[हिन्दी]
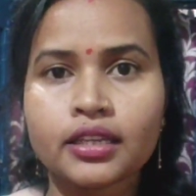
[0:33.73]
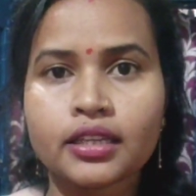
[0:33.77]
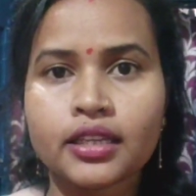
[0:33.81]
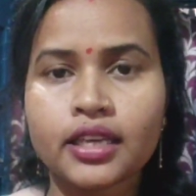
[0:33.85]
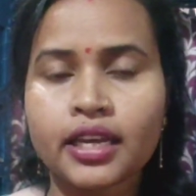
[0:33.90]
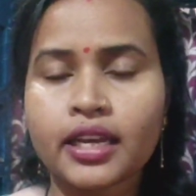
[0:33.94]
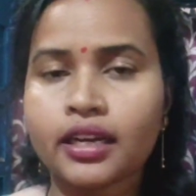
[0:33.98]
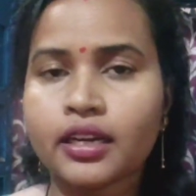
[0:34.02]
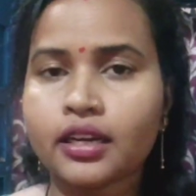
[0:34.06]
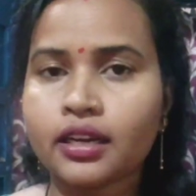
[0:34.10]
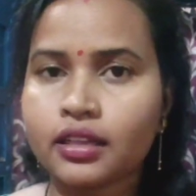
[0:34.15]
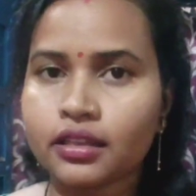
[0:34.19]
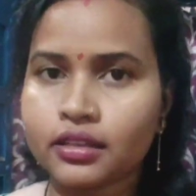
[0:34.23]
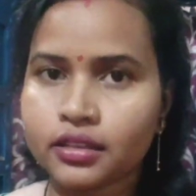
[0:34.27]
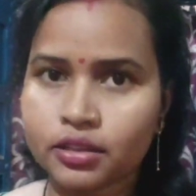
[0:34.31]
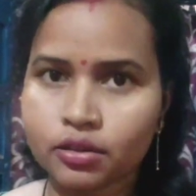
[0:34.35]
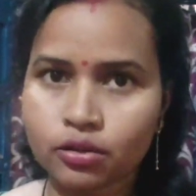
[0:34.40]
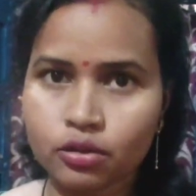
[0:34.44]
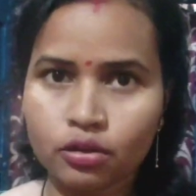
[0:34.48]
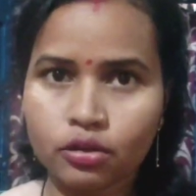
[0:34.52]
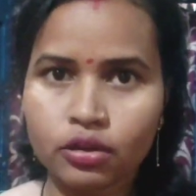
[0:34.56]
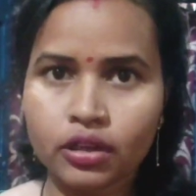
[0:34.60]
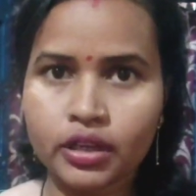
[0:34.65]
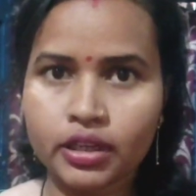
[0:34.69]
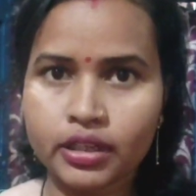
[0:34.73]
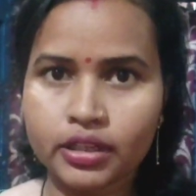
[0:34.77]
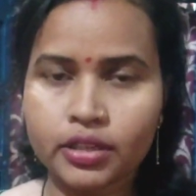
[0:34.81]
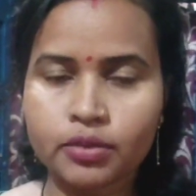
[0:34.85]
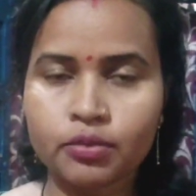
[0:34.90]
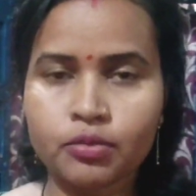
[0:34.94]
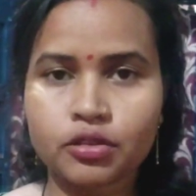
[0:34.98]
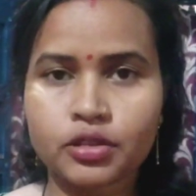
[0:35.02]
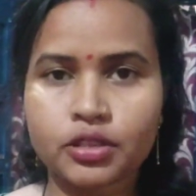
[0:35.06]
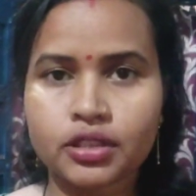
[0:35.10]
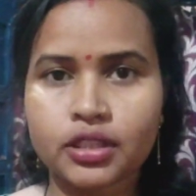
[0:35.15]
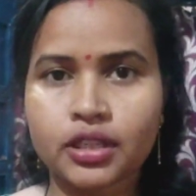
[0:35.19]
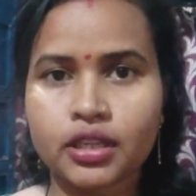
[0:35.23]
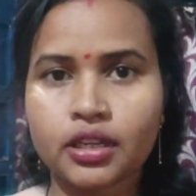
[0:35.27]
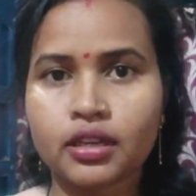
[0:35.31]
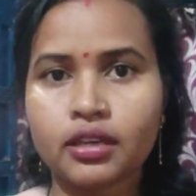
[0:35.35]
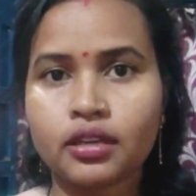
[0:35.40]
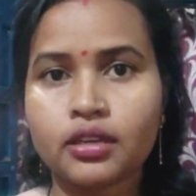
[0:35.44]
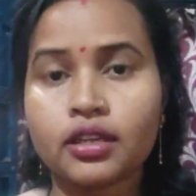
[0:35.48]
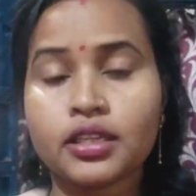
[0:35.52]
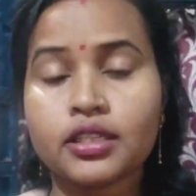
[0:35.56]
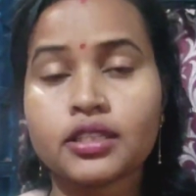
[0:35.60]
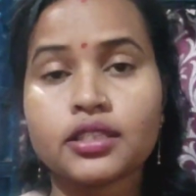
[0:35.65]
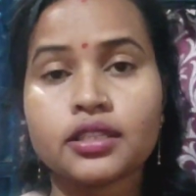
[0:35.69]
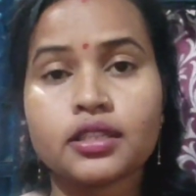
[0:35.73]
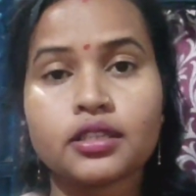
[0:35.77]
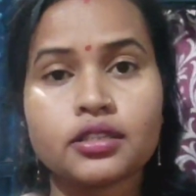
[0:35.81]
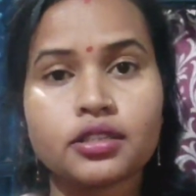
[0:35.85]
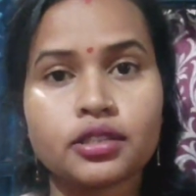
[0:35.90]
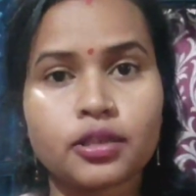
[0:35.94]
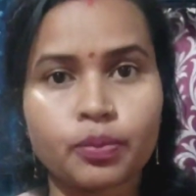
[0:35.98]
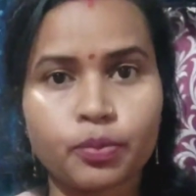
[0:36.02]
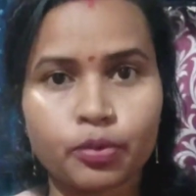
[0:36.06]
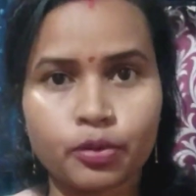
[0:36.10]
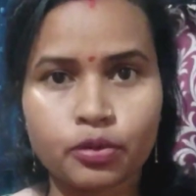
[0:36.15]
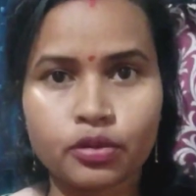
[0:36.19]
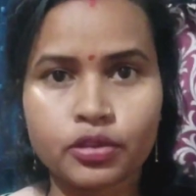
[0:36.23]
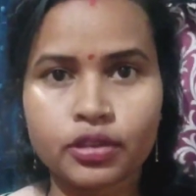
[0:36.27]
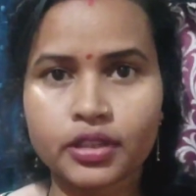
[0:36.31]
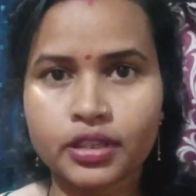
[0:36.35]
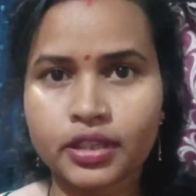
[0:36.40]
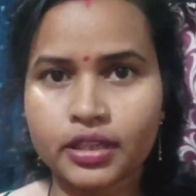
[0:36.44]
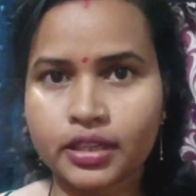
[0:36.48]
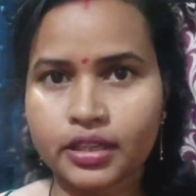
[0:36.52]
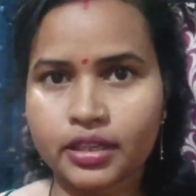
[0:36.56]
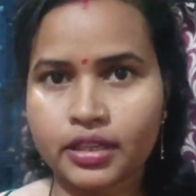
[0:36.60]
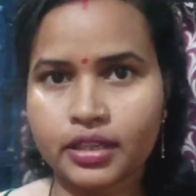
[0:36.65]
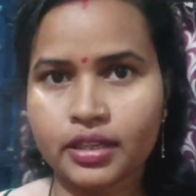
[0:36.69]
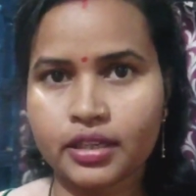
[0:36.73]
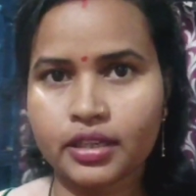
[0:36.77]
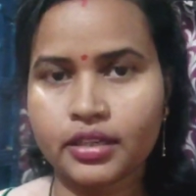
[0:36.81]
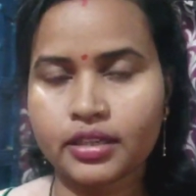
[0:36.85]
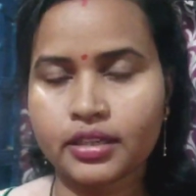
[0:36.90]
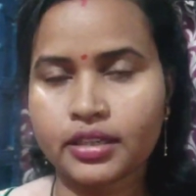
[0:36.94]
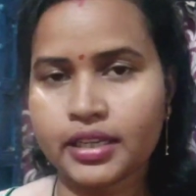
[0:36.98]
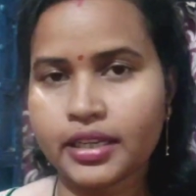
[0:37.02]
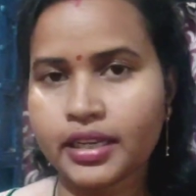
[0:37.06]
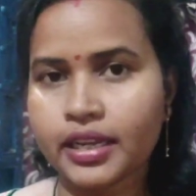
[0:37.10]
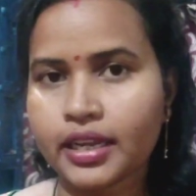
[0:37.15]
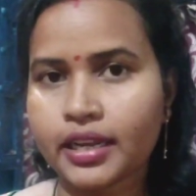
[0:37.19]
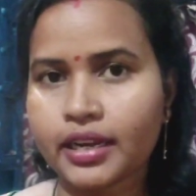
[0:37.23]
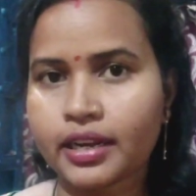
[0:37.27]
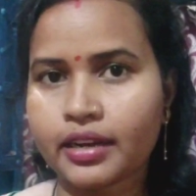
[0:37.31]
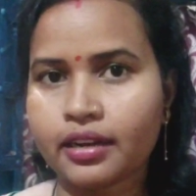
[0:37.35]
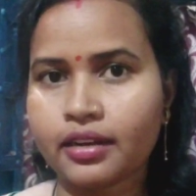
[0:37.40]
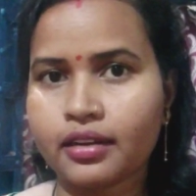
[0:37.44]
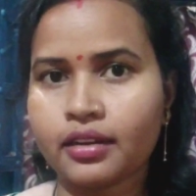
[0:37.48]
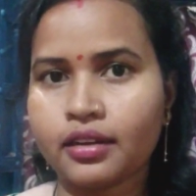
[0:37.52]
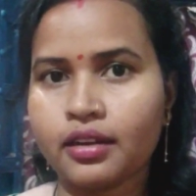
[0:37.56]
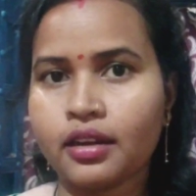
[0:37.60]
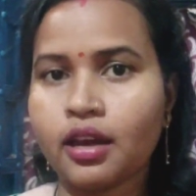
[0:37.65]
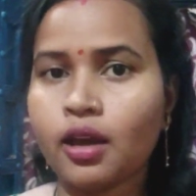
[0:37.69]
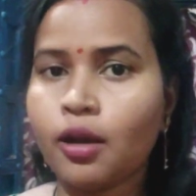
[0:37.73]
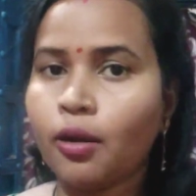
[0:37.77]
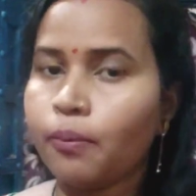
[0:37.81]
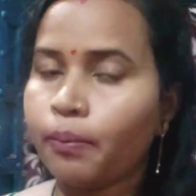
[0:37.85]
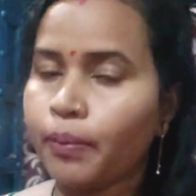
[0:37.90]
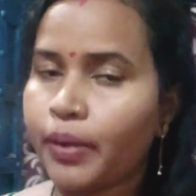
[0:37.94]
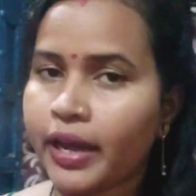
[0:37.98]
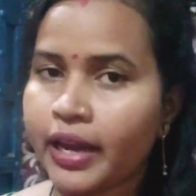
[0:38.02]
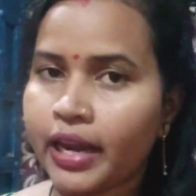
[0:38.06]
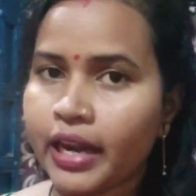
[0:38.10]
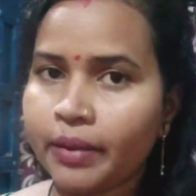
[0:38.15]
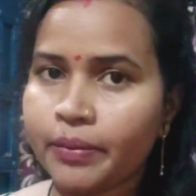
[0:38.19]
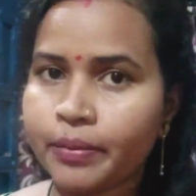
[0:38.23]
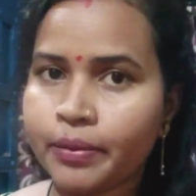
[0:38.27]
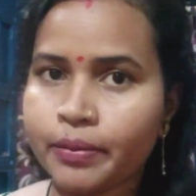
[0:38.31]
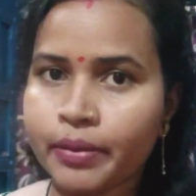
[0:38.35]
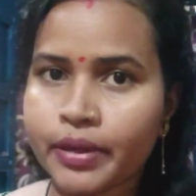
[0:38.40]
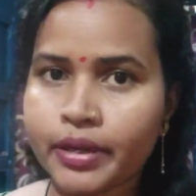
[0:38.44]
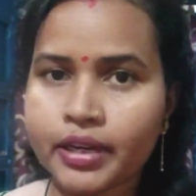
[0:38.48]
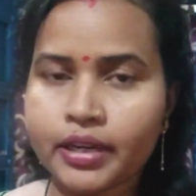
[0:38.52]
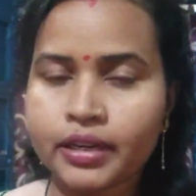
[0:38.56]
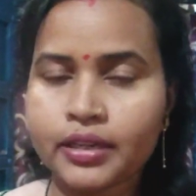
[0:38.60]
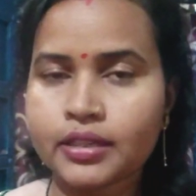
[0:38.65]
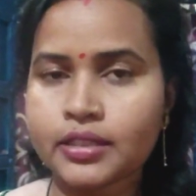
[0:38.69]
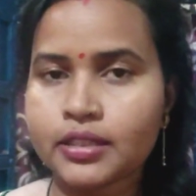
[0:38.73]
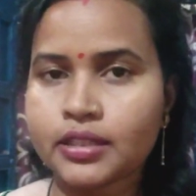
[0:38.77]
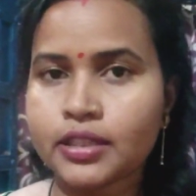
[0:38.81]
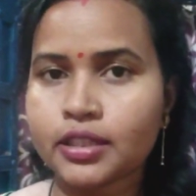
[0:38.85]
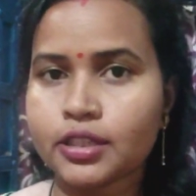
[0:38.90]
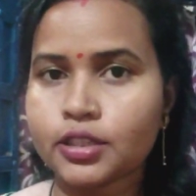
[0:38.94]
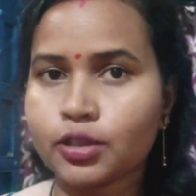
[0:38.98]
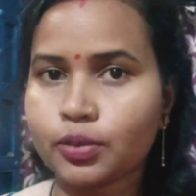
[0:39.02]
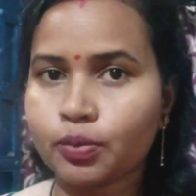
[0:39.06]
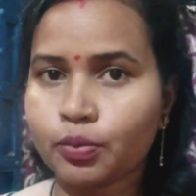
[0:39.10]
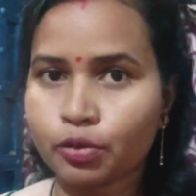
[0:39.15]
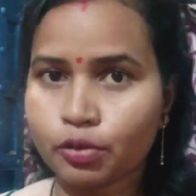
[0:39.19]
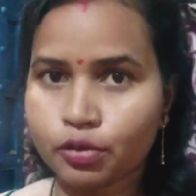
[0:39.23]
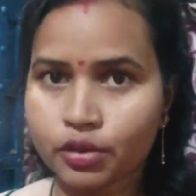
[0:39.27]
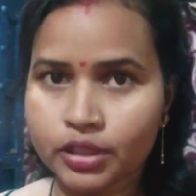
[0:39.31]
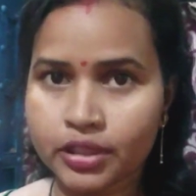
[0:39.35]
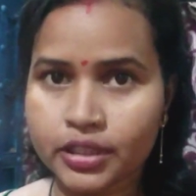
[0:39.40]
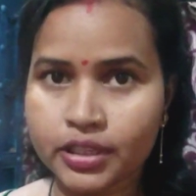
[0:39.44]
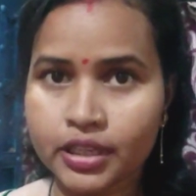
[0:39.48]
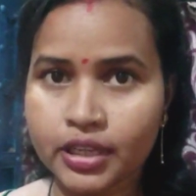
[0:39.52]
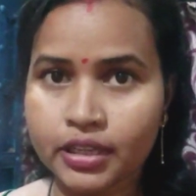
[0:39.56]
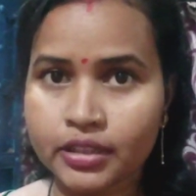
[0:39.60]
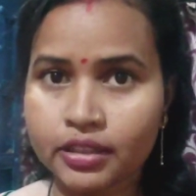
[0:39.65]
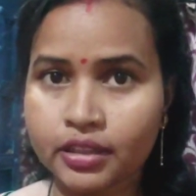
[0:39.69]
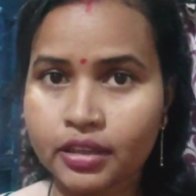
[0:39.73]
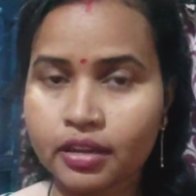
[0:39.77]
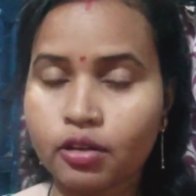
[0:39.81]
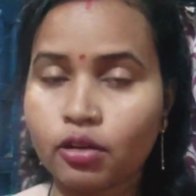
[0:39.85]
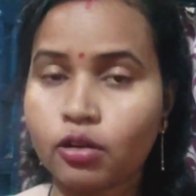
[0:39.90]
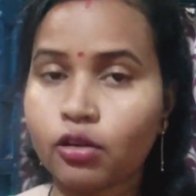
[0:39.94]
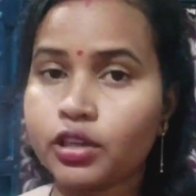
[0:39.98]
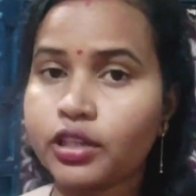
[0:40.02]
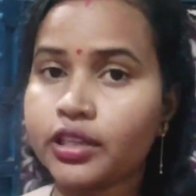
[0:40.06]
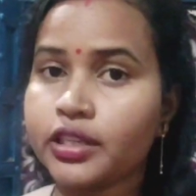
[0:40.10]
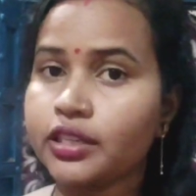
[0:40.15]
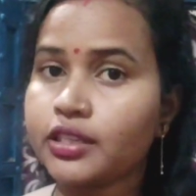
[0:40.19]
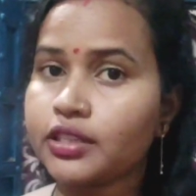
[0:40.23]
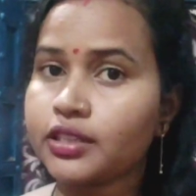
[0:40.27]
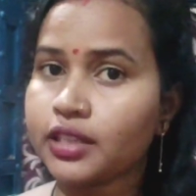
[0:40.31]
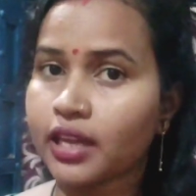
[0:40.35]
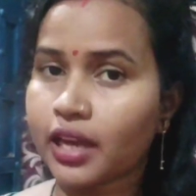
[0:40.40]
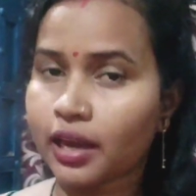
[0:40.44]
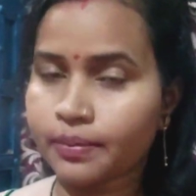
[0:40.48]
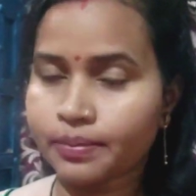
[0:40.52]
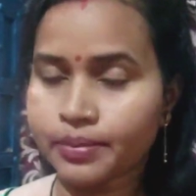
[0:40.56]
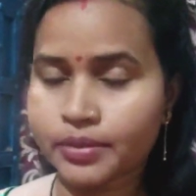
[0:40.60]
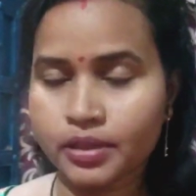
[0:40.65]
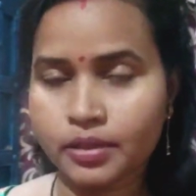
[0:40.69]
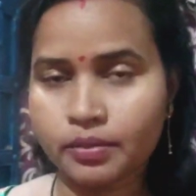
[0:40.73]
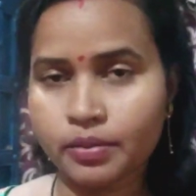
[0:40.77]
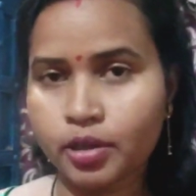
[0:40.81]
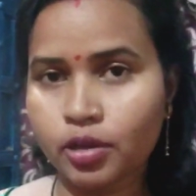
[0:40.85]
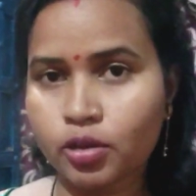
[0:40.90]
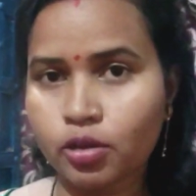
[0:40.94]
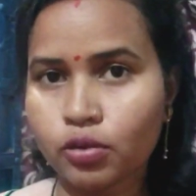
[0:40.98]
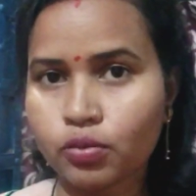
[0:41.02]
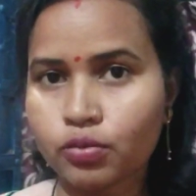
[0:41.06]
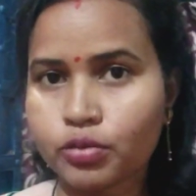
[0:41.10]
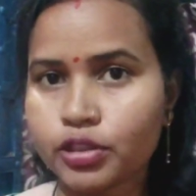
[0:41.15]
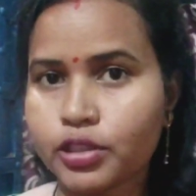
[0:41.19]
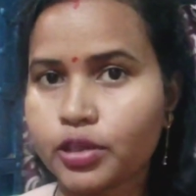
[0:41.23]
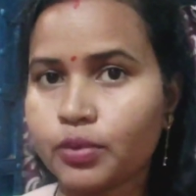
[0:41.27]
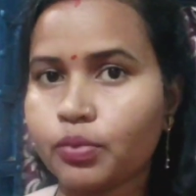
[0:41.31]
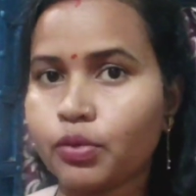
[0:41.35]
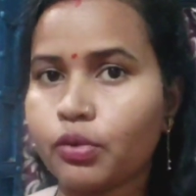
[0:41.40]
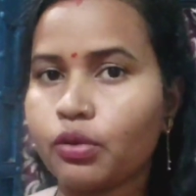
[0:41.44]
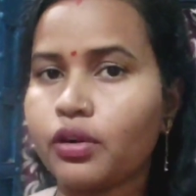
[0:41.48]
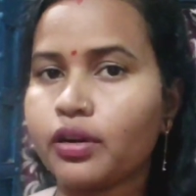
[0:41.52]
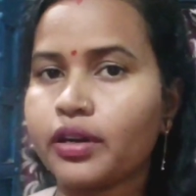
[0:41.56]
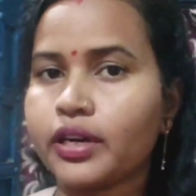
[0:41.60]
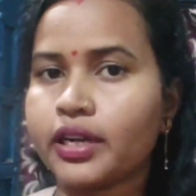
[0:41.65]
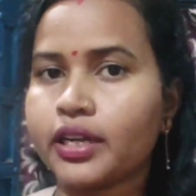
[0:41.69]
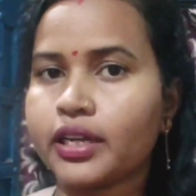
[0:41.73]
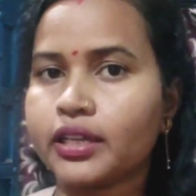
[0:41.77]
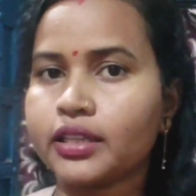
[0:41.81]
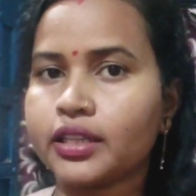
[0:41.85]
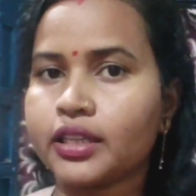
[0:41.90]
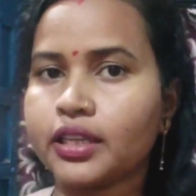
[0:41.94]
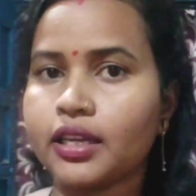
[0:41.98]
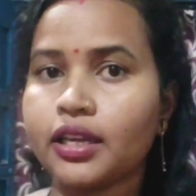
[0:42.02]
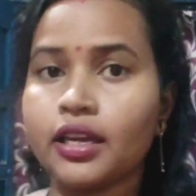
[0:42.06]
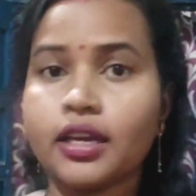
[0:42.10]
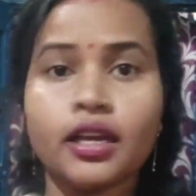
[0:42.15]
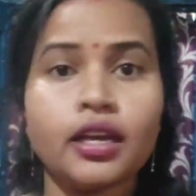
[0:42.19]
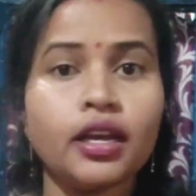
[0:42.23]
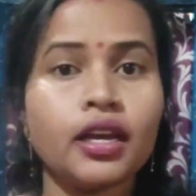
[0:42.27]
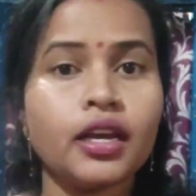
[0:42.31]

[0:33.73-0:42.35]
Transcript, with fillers: कि एक गलती हो गई थी मुझसे किसी का सपोर्ट करके ठीक है ना पहले भी मैंने किसी का सपोर्ट किया था ऑडियंस आप सभी लोग मुझे बोल रहे थे